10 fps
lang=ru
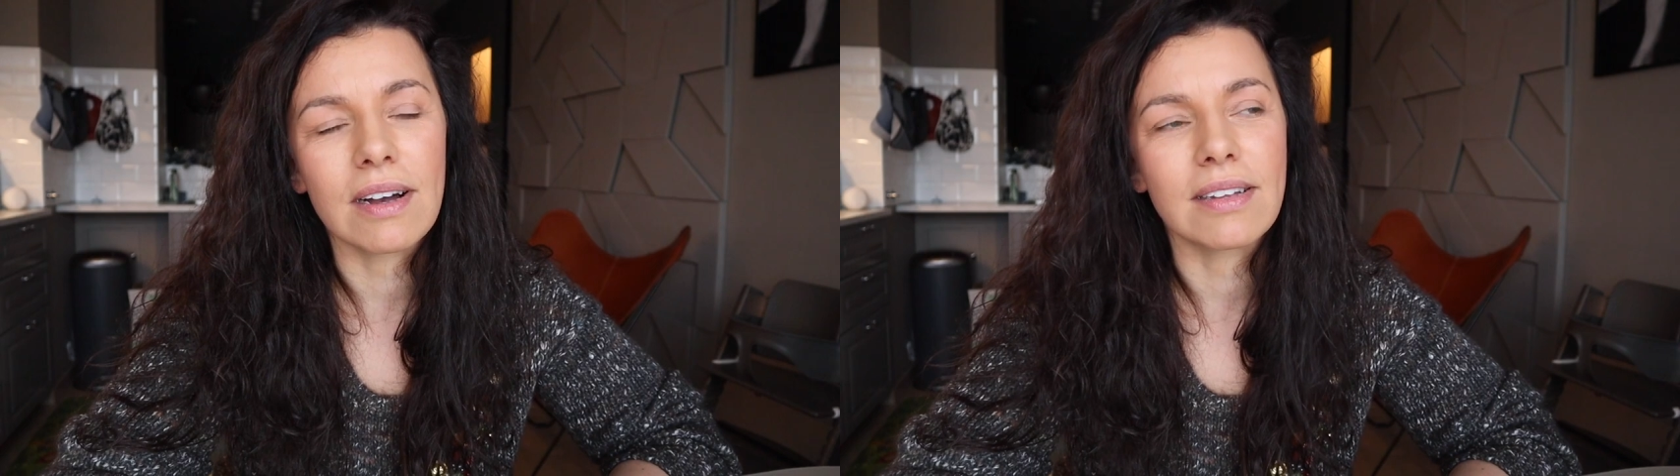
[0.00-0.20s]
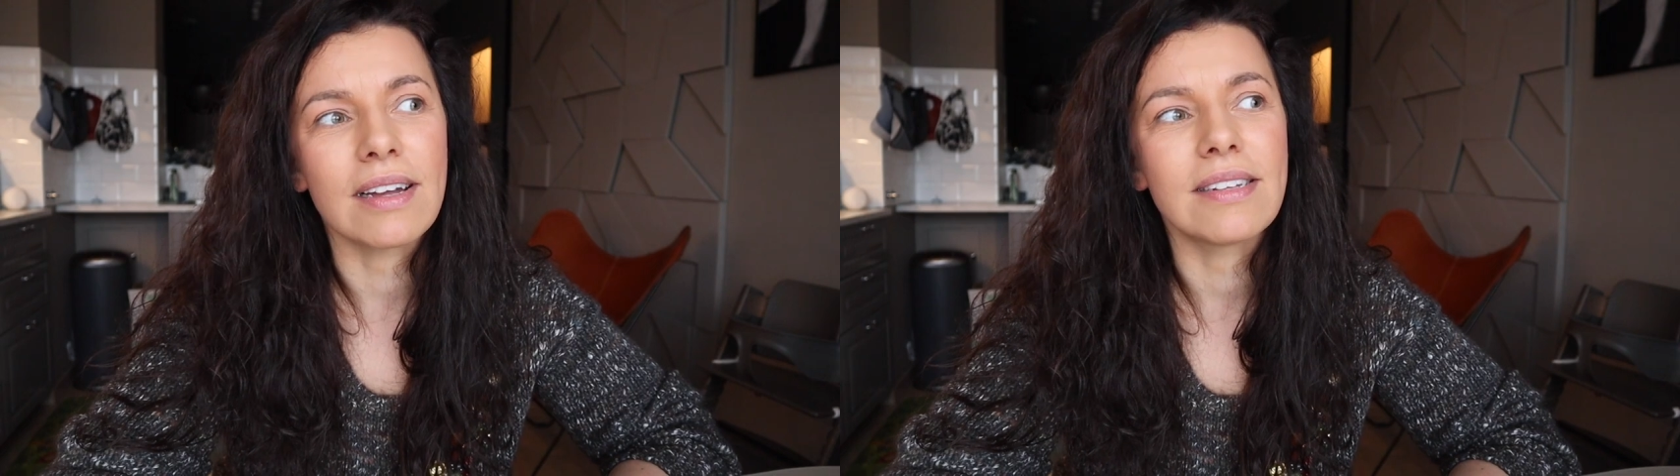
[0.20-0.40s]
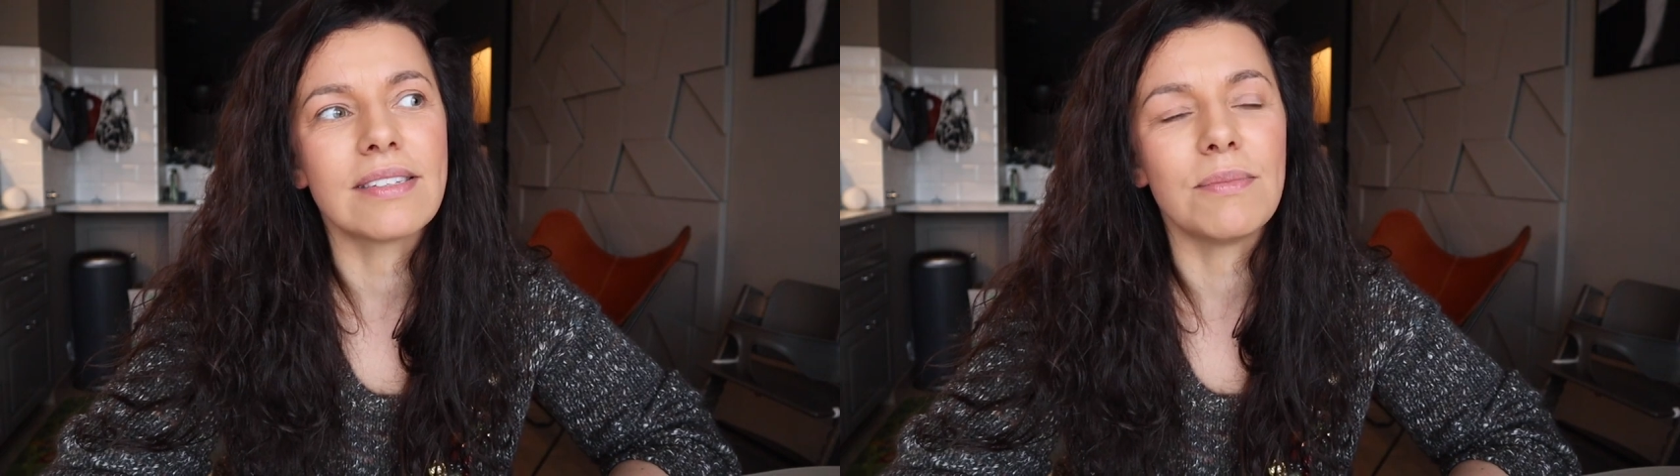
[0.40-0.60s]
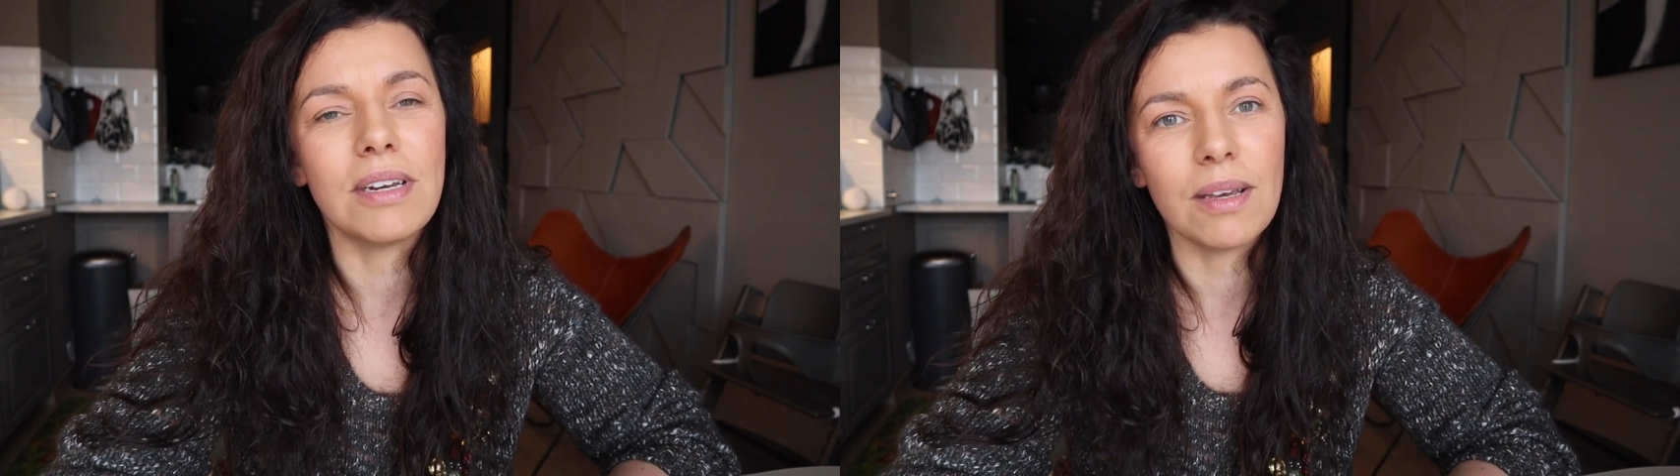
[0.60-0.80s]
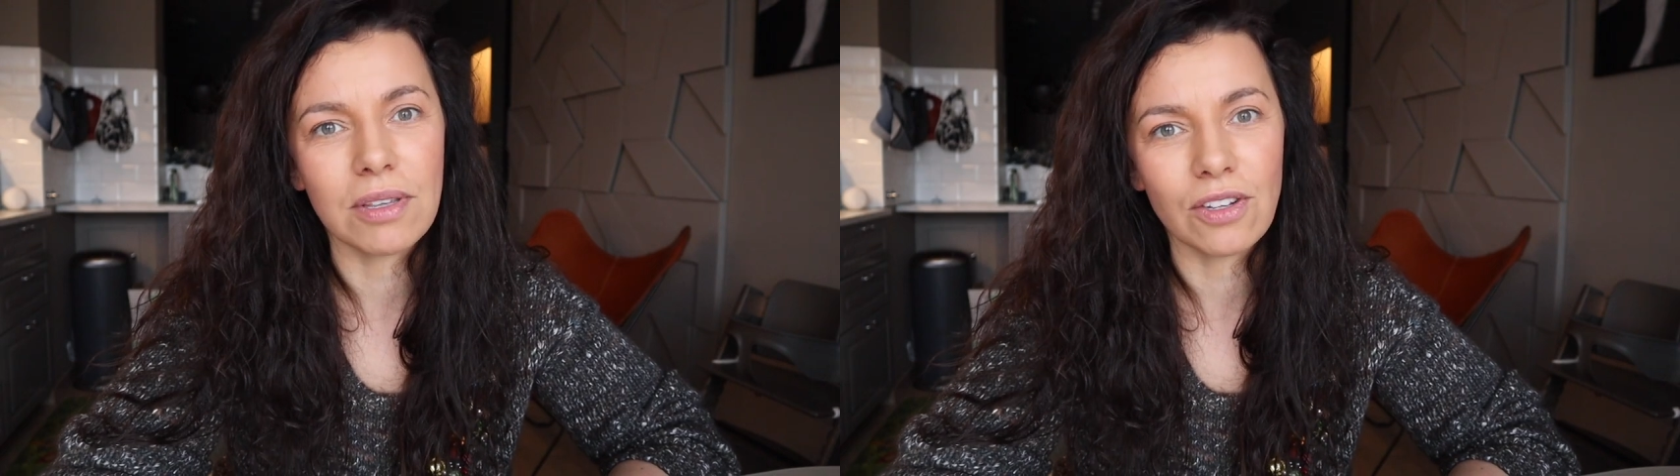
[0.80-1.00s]
когда ты
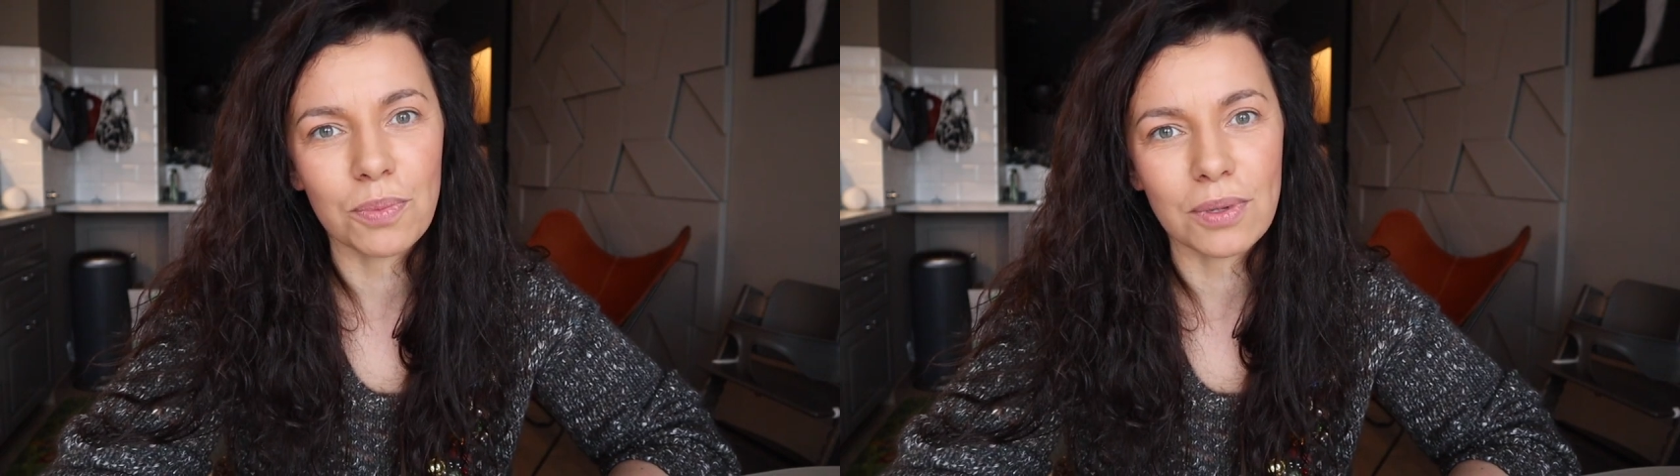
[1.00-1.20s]
забеременеешь,